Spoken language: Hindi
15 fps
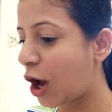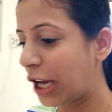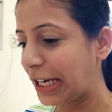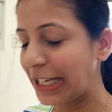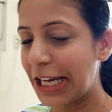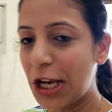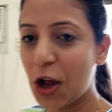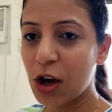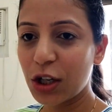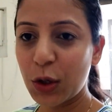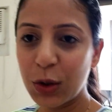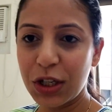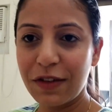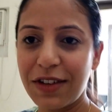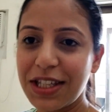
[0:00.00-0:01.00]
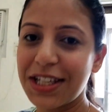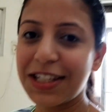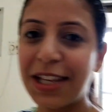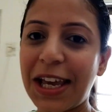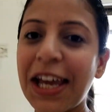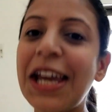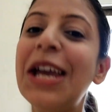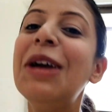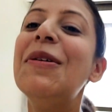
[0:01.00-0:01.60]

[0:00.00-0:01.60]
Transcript: और ये लॉकडाउन की वजह से